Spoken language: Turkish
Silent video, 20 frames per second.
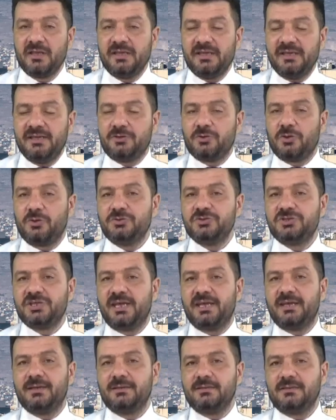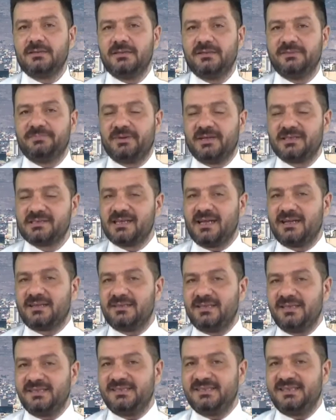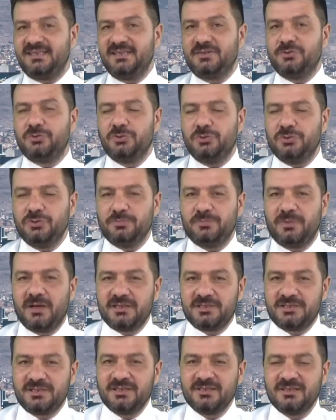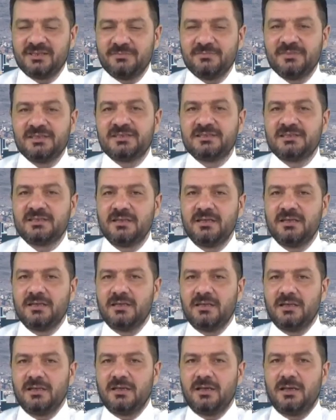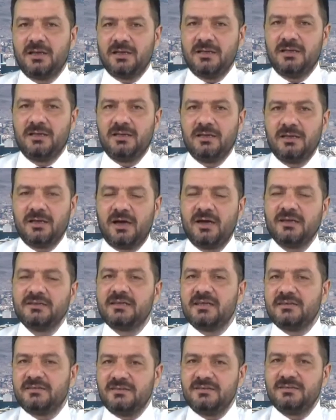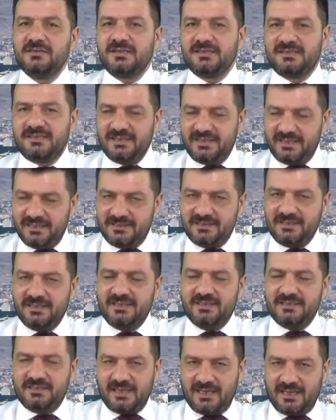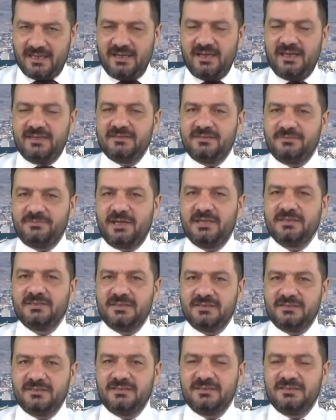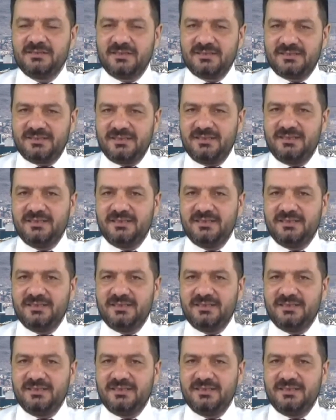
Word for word: İlk önce e, pazartesi günü başladığımız e, anketin nasıl gittiğini, değerlendirme anketinin nasıl